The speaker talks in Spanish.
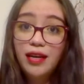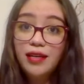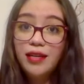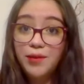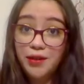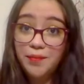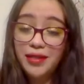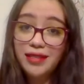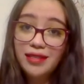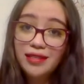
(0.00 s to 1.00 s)
Y bueno, pues
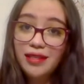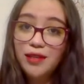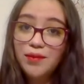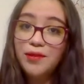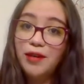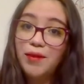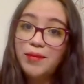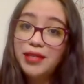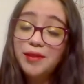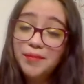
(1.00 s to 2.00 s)
es así como
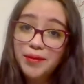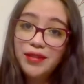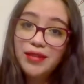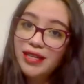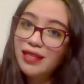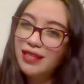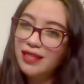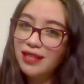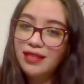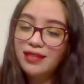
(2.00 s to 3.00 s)
normalmente me veo en las
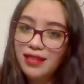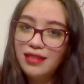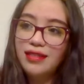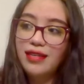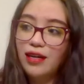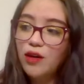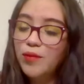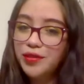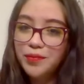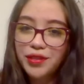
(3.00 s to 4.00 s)
clases en línea. Como
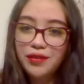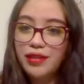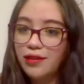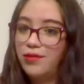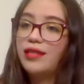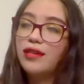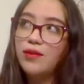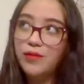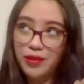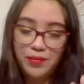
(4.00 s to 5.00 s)
se pudieron dar cuenta y como
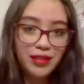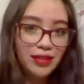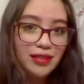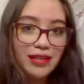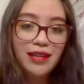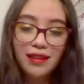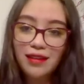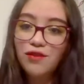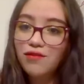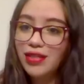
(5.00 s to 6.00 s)
se pueden seguir
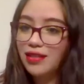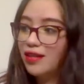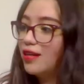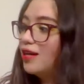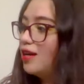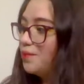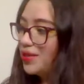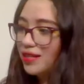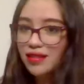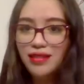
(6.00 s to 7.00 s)
dando cuenta, mi
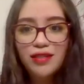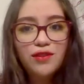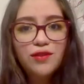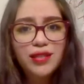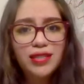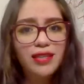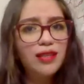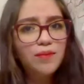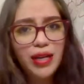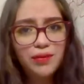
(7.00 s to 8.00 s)
escenario no es el
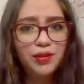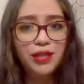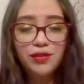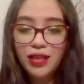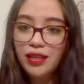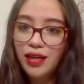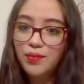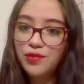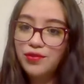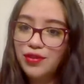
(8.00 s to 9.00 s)
más bonito que
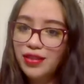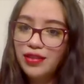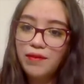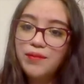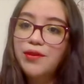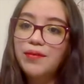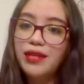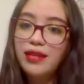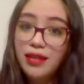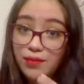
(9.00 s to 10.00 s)
digamos, ni se ve muy bien
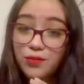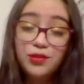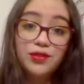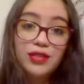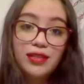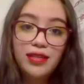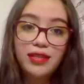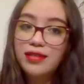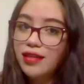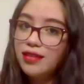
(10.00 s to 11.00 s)
y hay muchos detalles
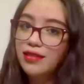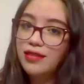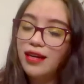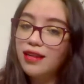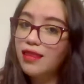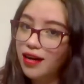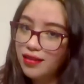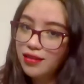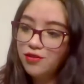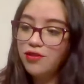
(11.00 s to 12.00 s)
que distraen la
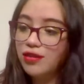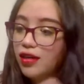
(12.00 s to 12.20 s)
atención.